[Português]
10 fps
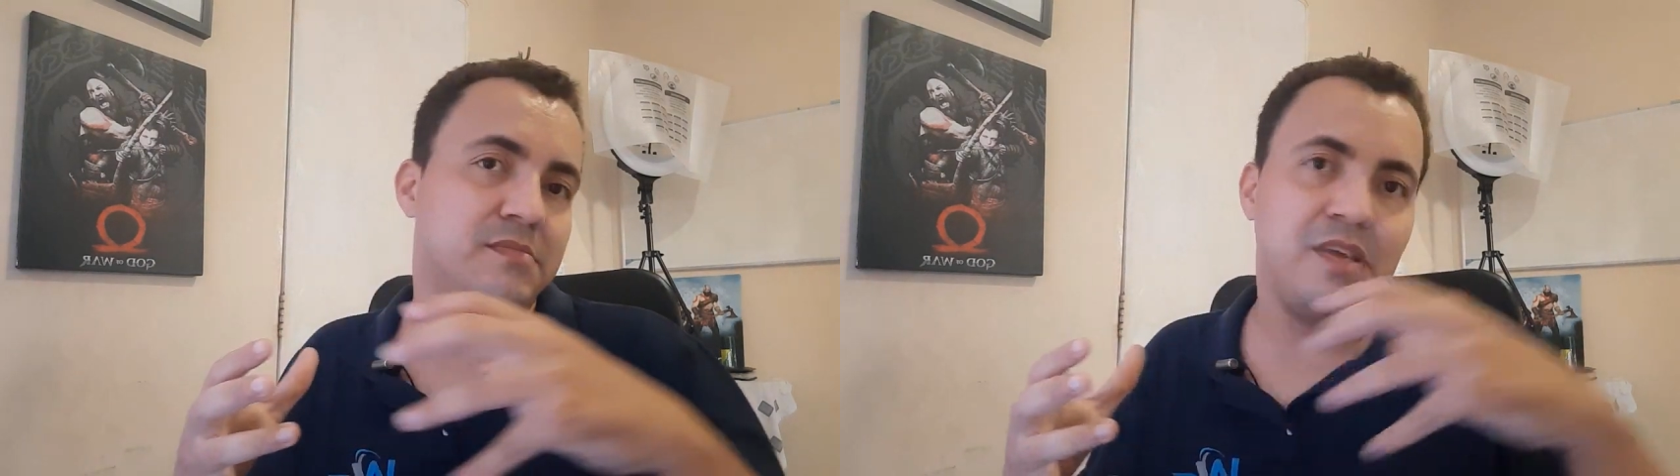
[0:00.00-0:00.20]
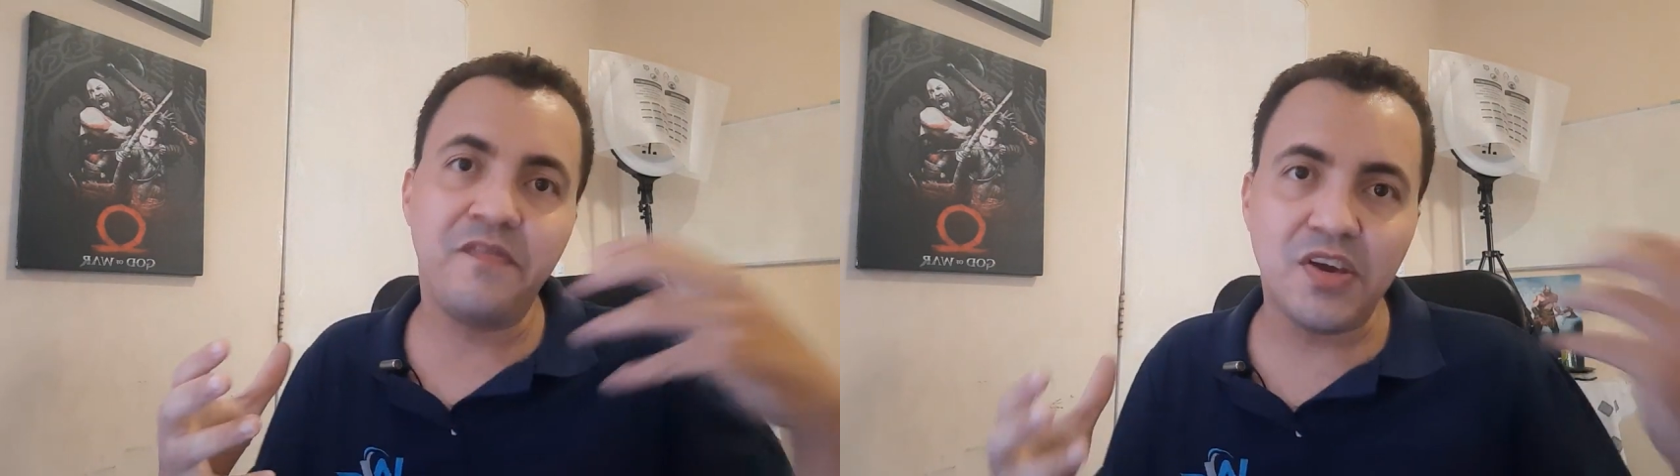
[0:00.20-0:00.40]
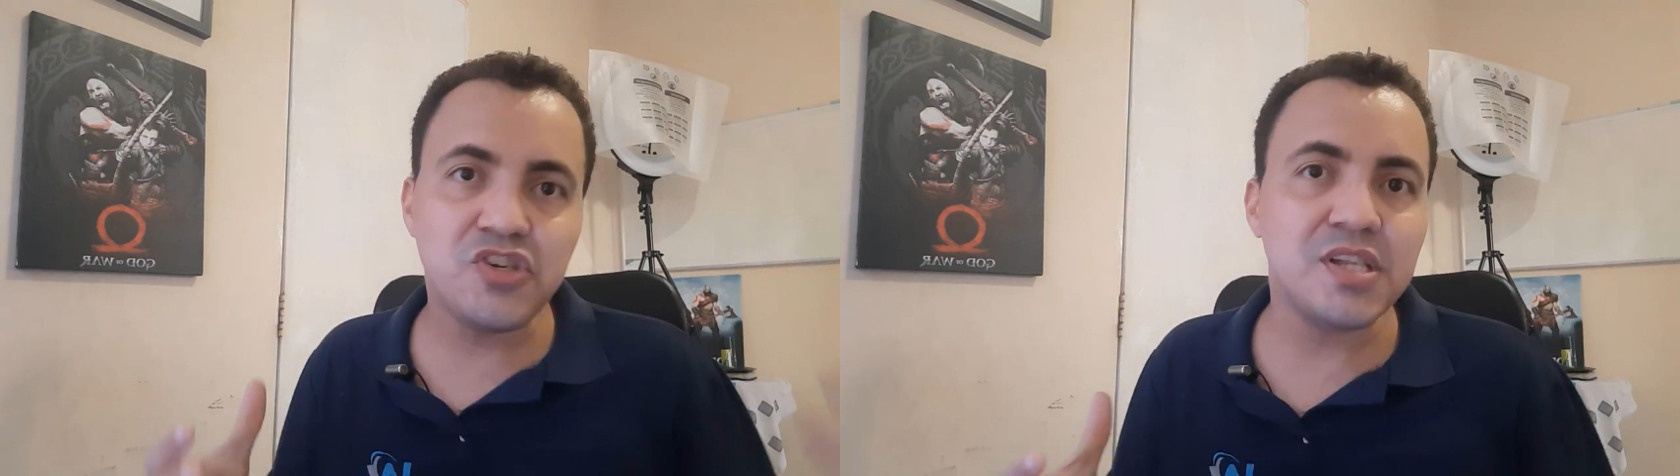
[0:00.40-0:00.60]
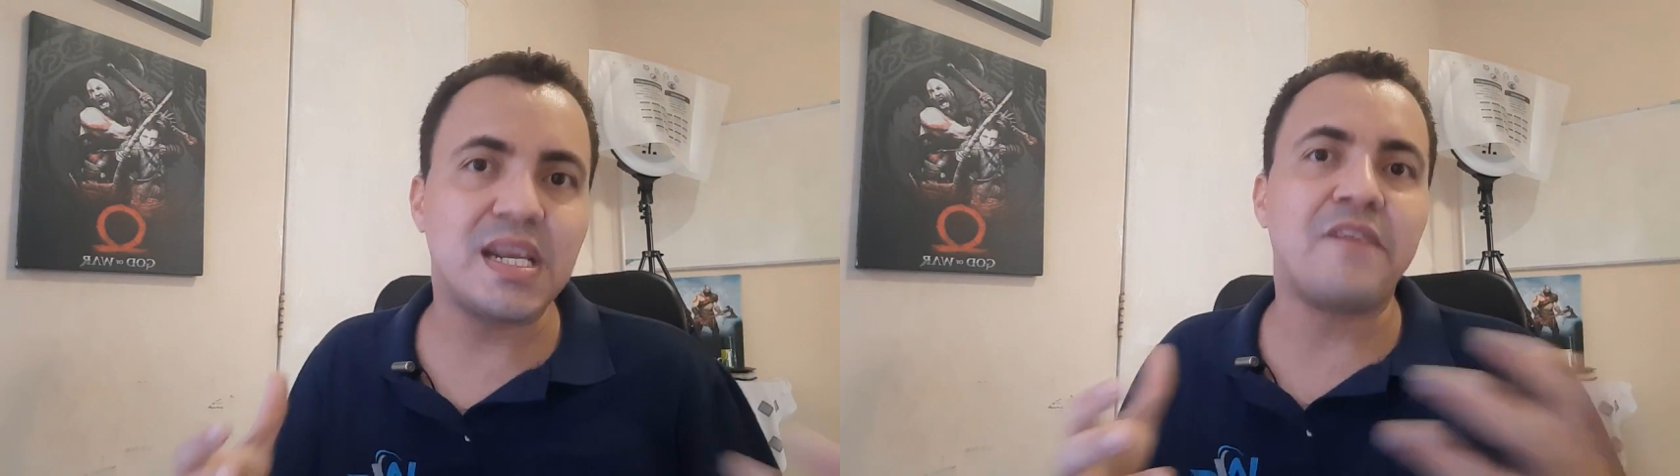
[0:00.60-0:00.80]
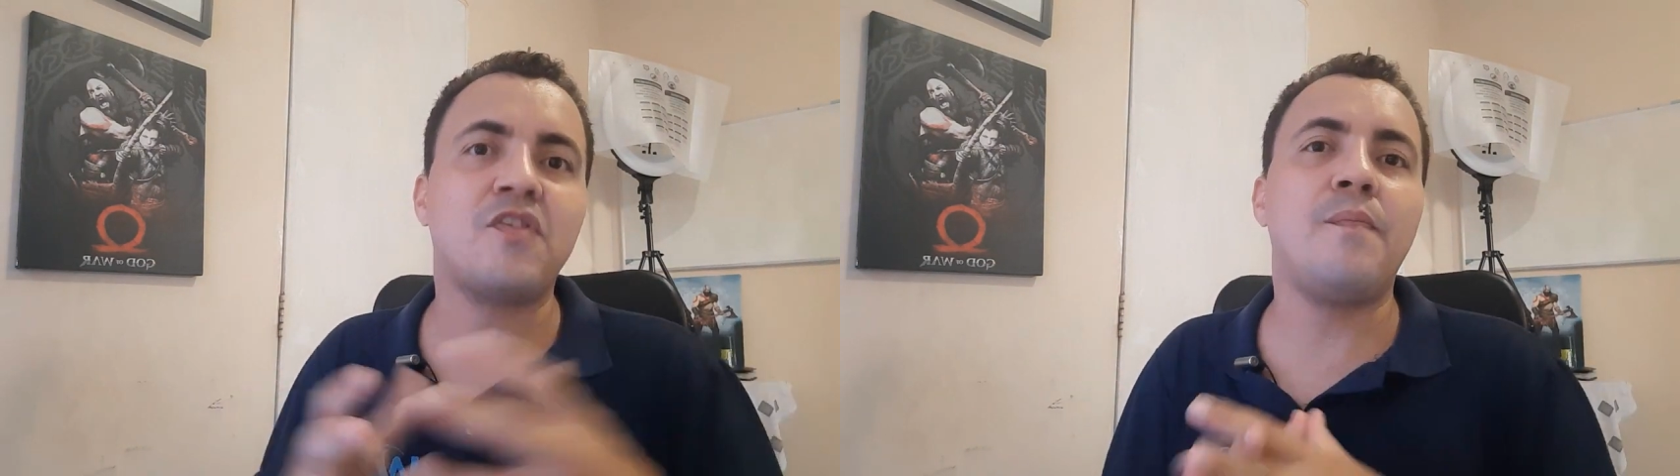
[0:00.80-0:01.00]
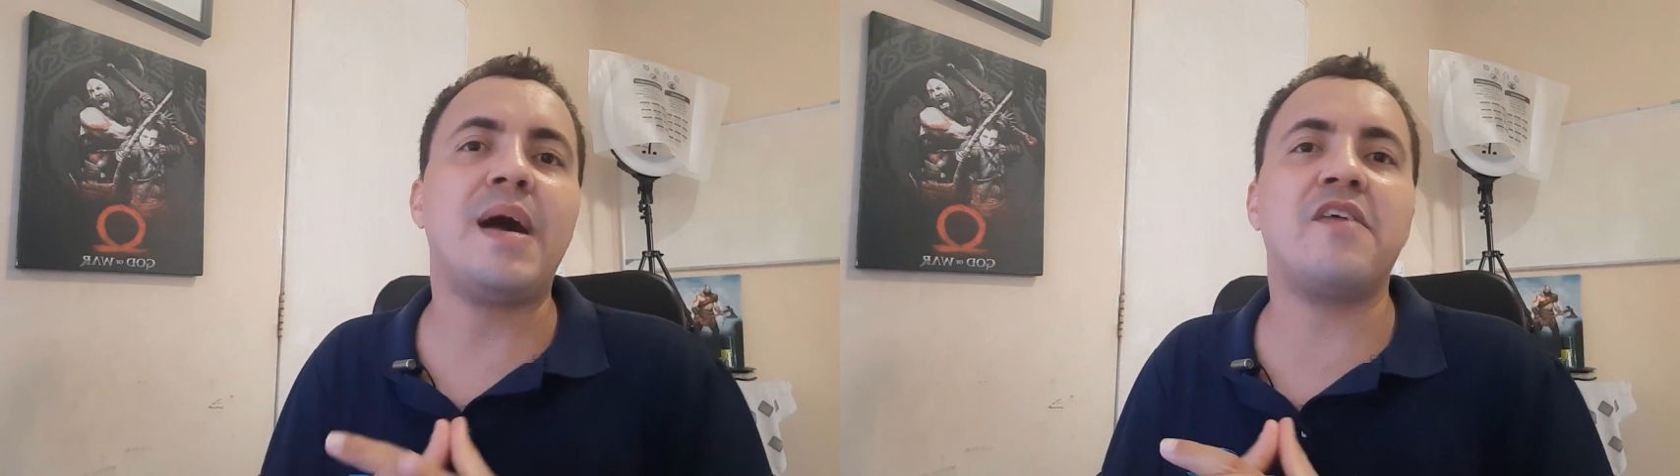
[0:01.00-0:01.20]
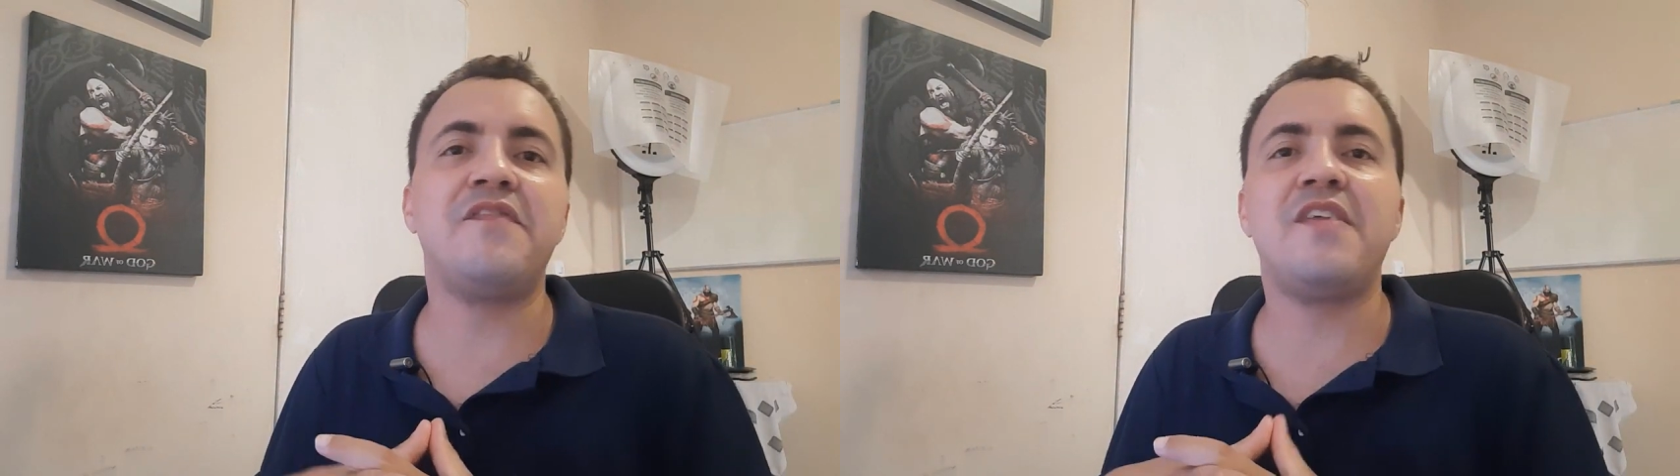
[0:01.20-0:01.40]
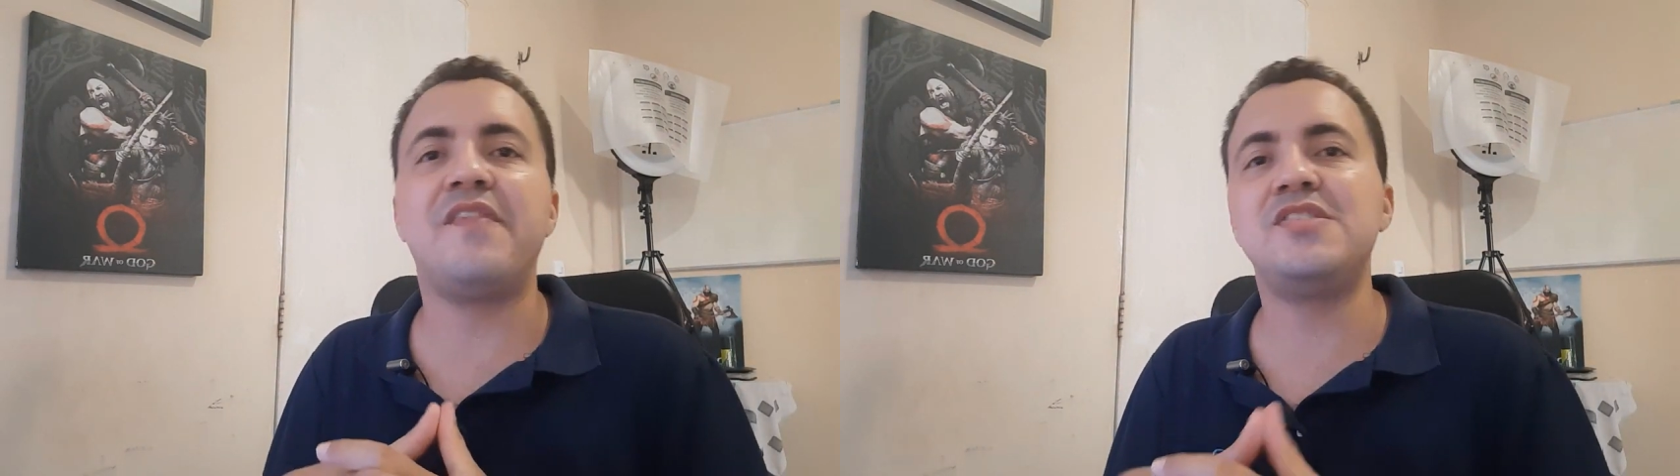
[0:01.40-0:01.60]
investir em tráfego pago
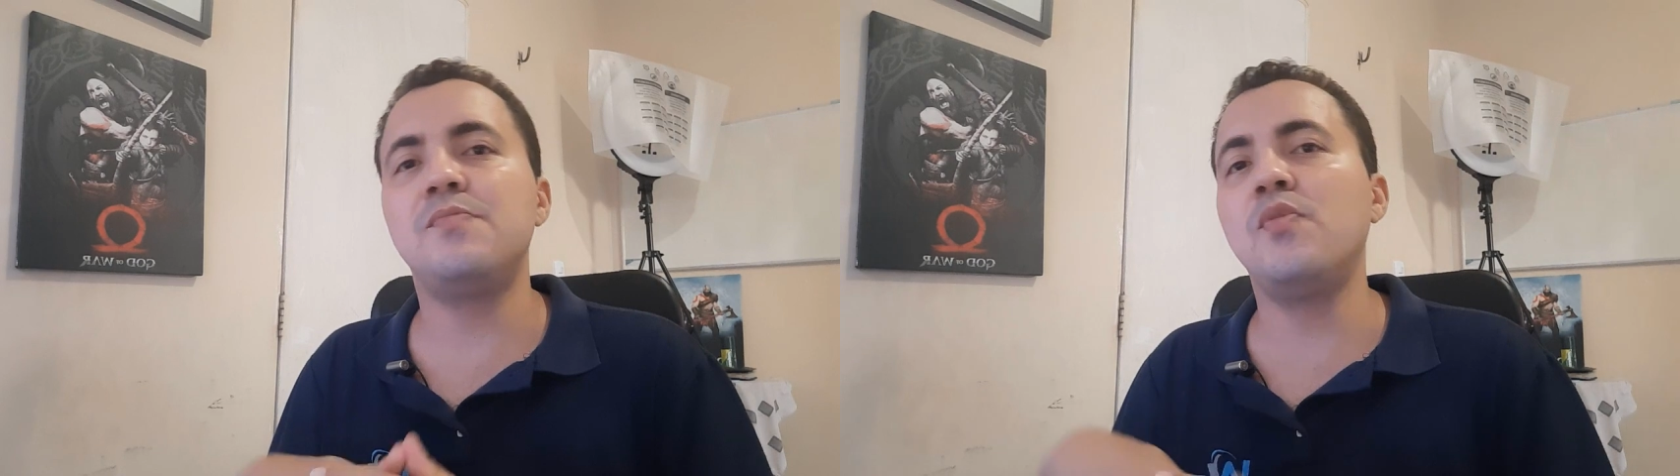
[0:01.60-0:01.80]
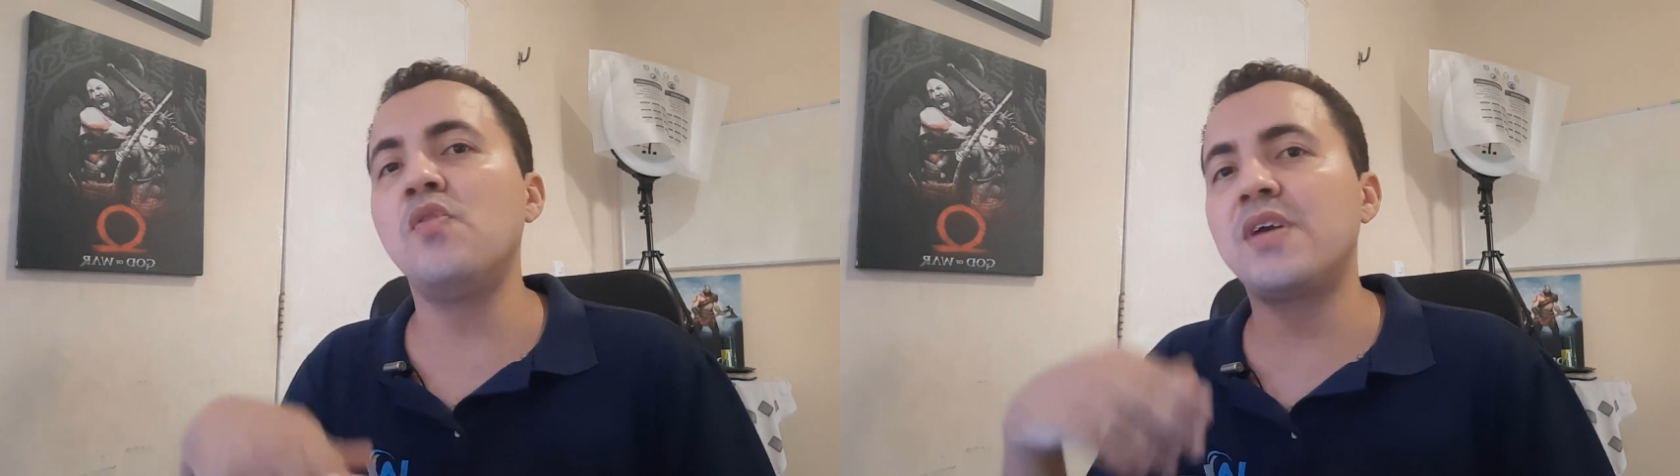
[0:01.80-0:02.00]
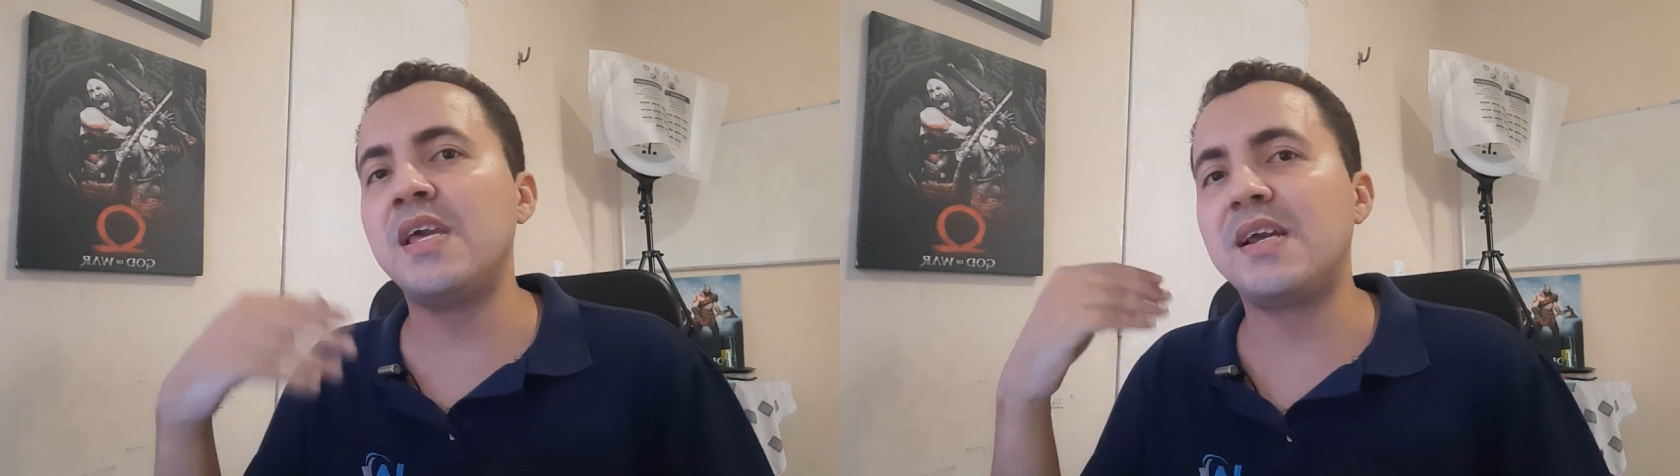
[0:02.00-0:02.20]
via Facebook,